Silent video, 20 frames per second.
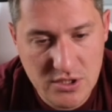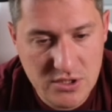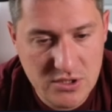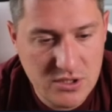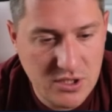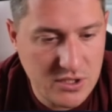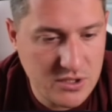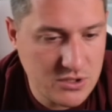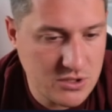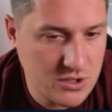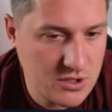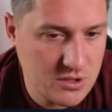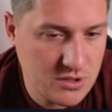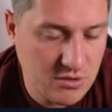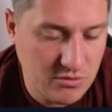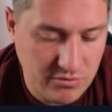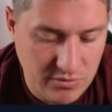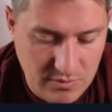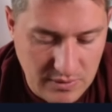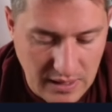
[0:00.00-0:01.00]
entendi.
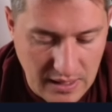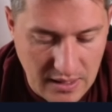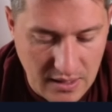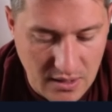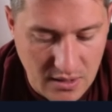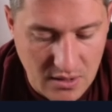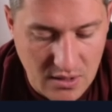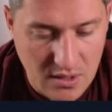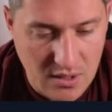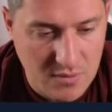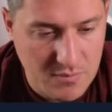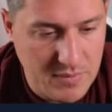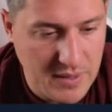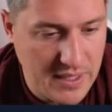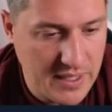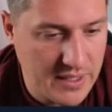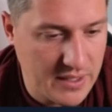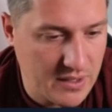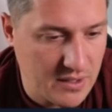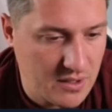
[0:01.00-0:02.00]
Então vamos lá. Pera
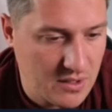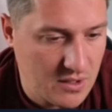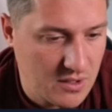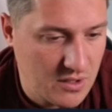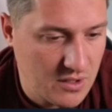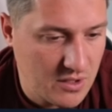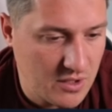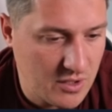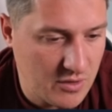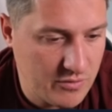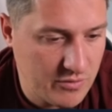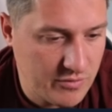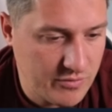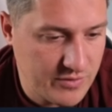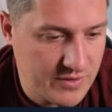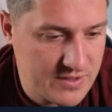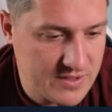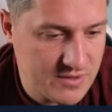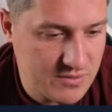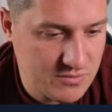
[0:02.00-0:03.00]
aí. Eu vou
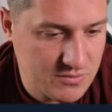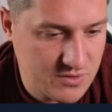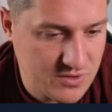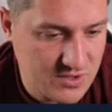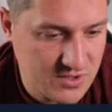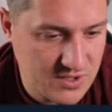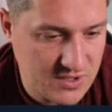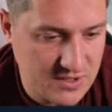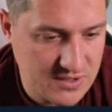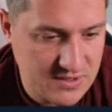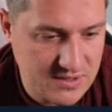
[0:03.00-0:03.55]
fazer um seeds